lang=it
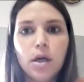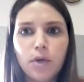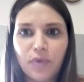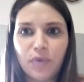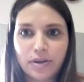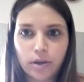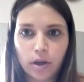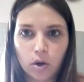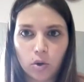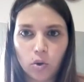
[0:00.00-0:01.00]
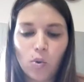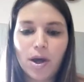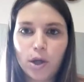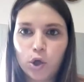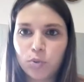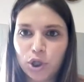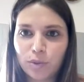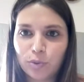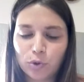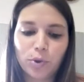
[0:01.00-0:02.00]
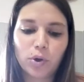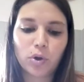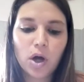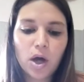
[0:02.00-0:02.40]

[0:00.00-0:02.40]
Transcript: Infatti, eccolo qua e cominciamo subito.